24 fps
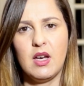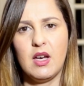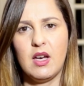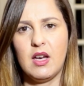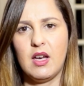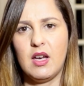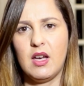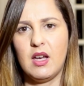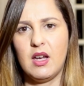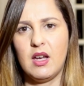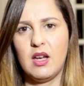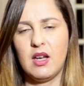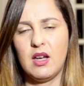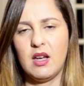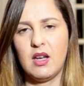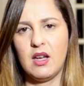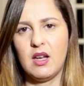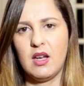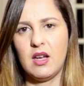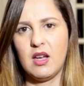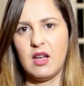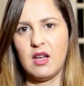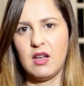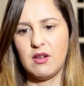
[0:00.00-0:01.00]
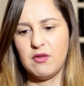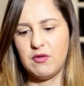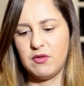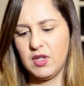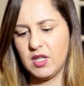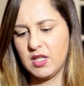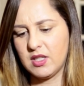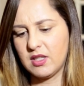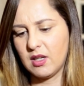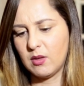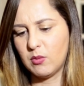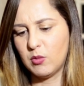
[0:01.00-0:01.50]
é,
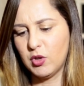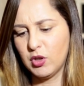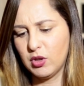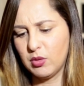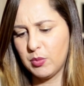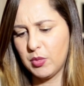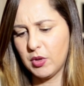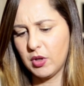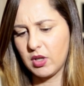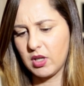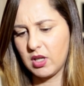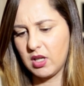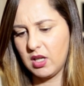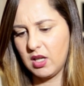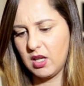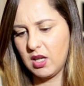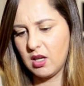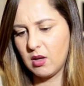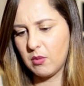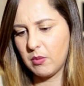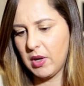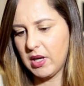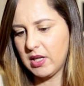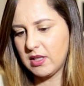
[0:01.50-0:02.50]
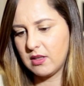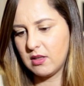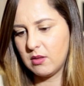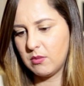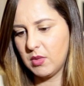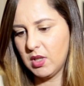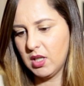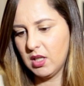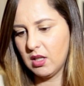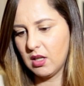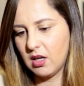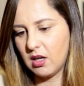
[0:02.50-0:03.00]
fixa muito pouquinho, mas em
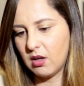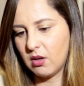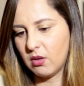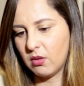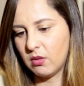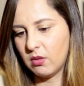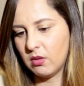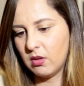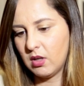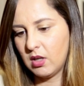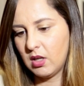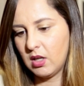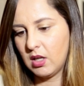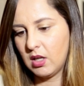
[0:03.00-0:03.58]
mim não.